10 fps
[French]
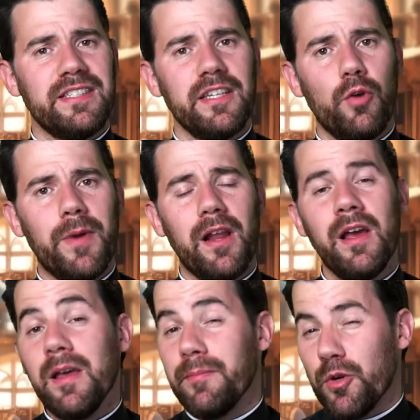et c'est normal,
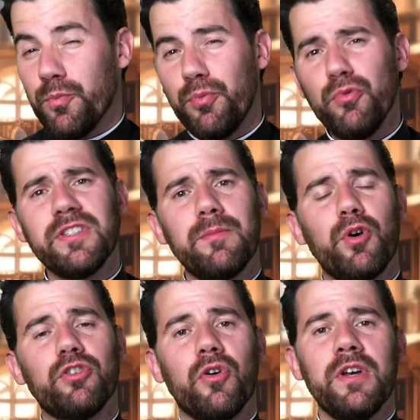mais le plus
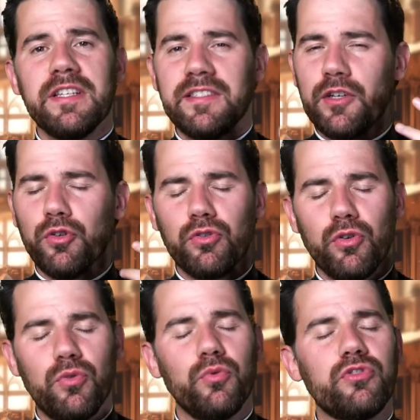important, c'est que
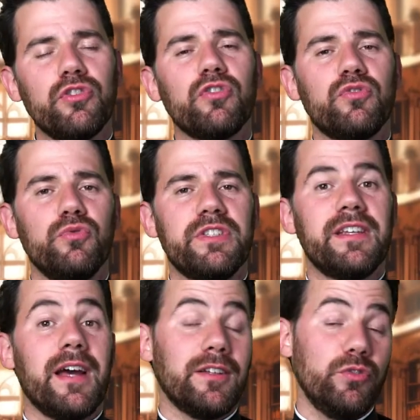notre conscience nous
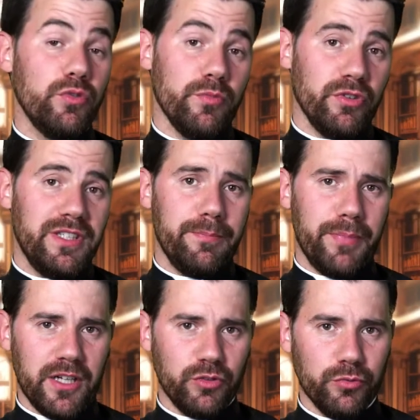aide à demander
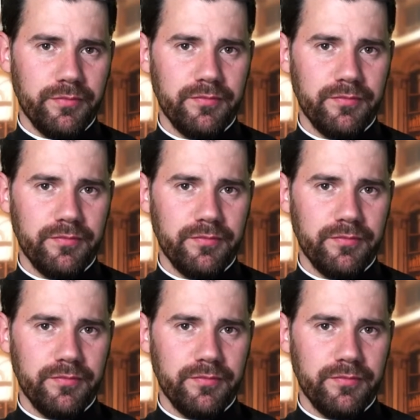pardon.